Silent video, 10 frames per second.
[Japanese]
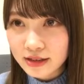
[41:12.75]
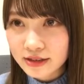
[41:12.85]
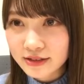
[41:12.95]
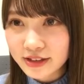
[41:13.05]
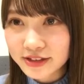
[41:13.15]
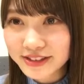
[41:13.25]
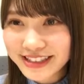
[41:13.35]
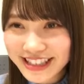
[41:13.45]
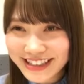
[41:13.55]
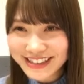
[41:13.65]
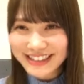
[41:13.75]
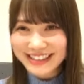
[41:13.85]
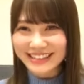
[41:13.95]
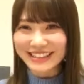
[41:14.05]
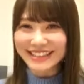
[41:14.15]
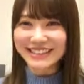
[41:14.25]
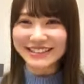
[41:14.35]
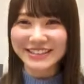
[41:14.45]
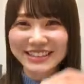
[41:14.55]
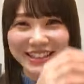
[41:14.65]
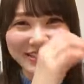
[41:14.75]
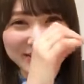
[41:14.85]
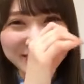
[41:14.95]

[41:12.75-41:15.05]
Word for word: 佐々木は存在は佐々木存在